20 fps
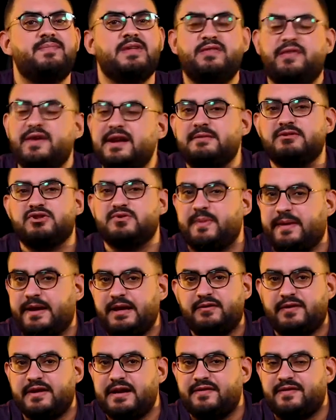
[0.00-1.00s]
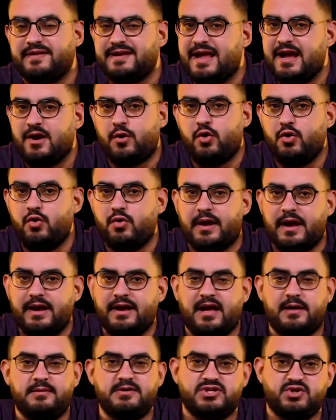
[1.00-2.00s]
الفرق مش بعيد فرق في النهايه كله
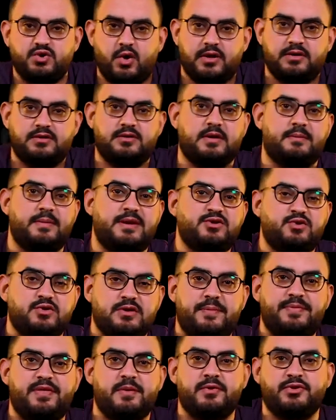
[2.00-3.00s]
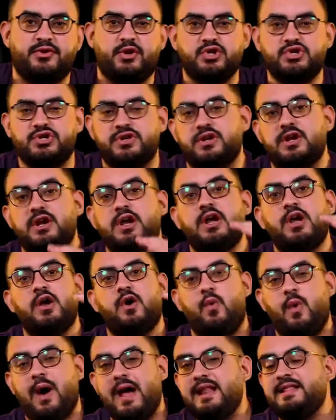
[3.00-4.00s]
كان خمس نقط ماديسون جاب 18
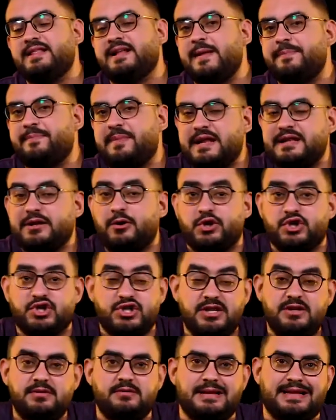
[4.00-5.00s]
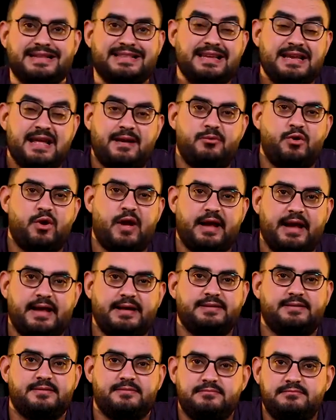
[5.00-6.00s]
وهالاند جاب 23 الاثنين عملوا
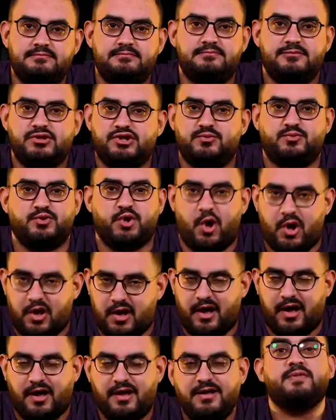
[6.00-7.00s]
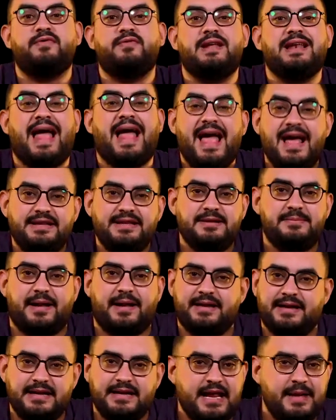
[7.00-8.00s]
حاجات مش متوقعه فالعادي
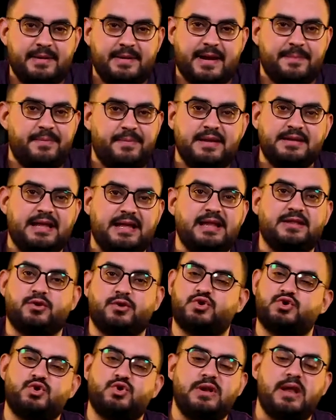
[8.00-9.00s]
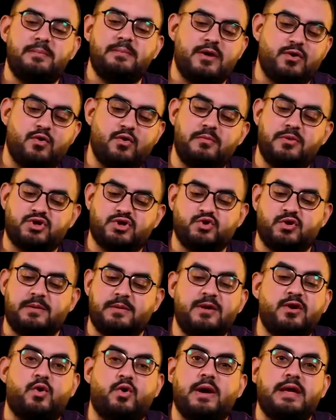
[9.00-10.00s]
بعد كده هيبقى كابتن هالاند خصوصا لما يكون ماتشه
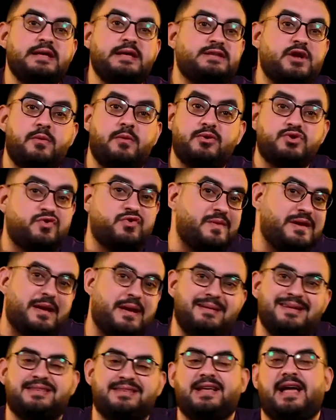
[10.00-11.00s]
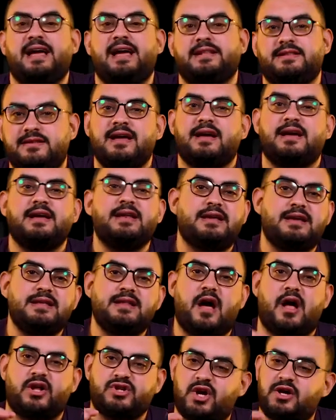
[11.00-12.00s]
كمان كويس او ماتش في ملعب الاتحاد غير
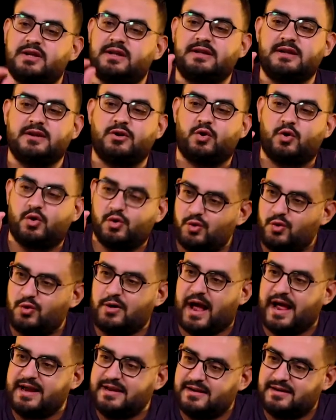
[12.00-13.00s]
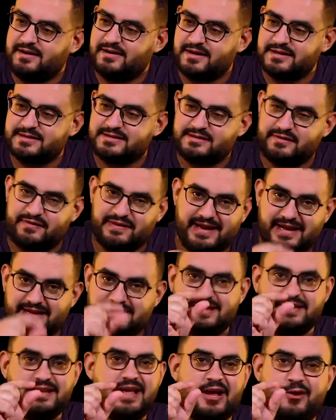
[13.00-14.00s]
كده اعتقد ان الخروج عن النص في
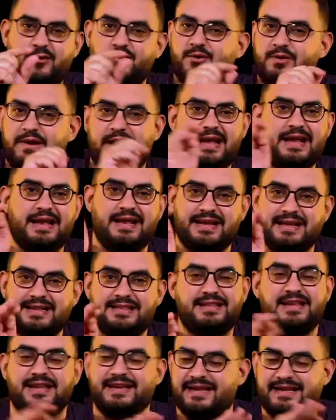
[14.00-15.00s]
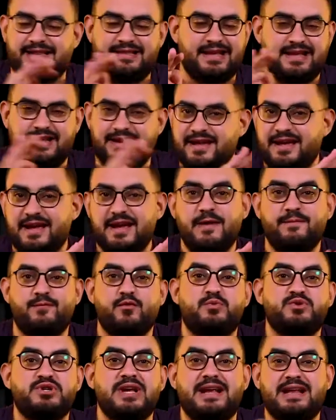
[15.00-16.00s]
الحته دي هيكون قليل جدا جدا
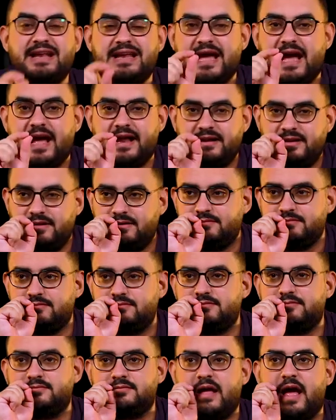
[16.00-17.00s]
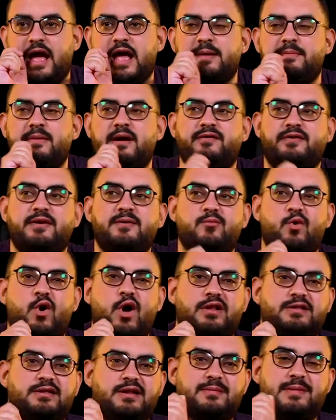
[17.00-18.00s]
وبشكل يعني هيبقى فيه
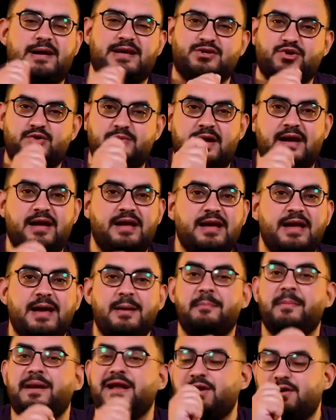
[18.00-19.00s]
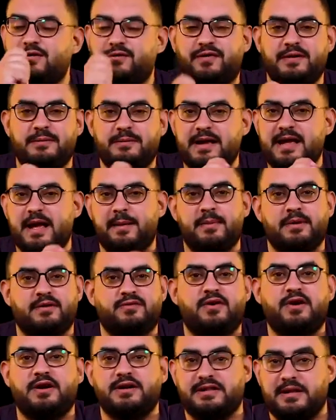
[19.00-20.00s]
المخاطره محسوبه مليون في الميه قبل ما
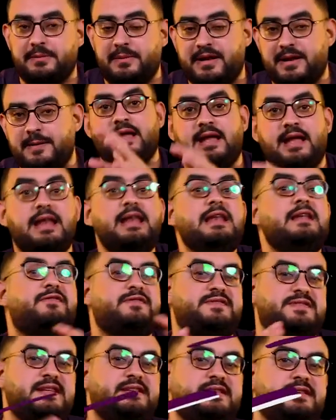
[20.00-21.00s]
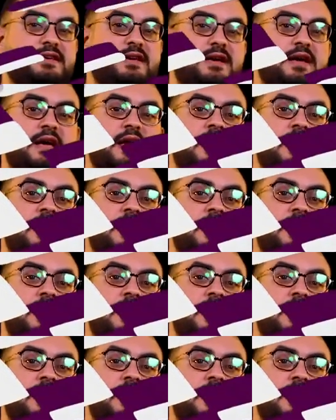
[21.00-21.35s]
تفكر تعملها اللي في سيتي